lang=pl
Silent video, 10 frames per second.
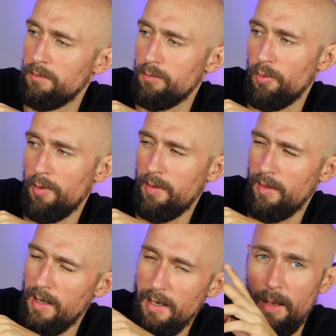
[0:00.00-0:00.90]

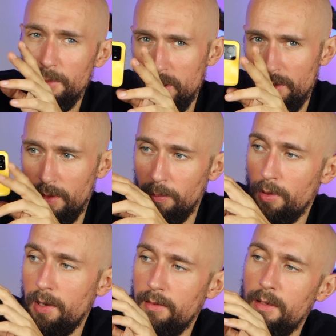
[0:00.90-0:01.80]
postaramy się Wam
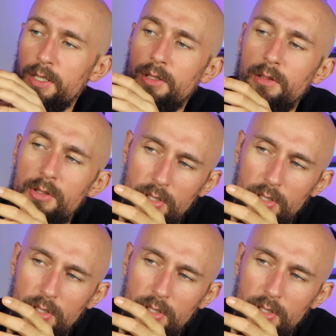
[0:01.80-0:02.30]
pokazać, to to,